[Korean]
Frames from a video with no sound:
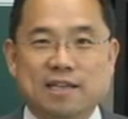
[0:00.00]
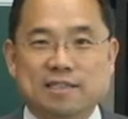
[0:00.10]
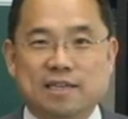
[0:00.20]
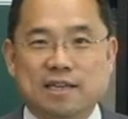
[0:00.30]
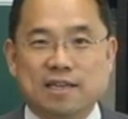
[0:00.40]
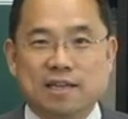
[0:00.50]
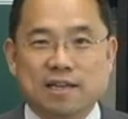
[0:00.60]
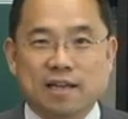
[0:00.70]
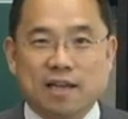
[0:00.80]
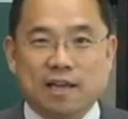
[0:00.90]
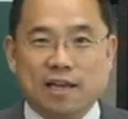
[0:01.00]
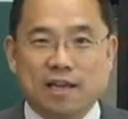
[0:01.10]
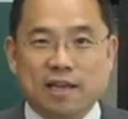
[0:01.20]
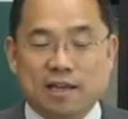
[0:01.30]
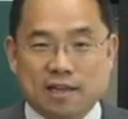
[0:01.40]
이제
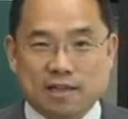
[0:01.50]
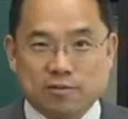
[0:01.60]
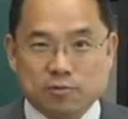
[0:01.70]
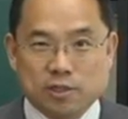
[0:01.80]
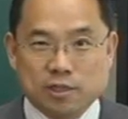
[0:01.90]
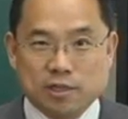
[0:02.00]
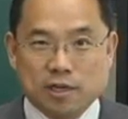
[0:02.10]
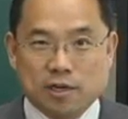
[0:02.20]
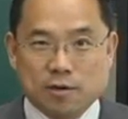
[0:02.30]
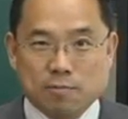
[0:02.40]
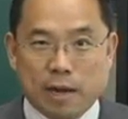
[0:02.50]
우리 어,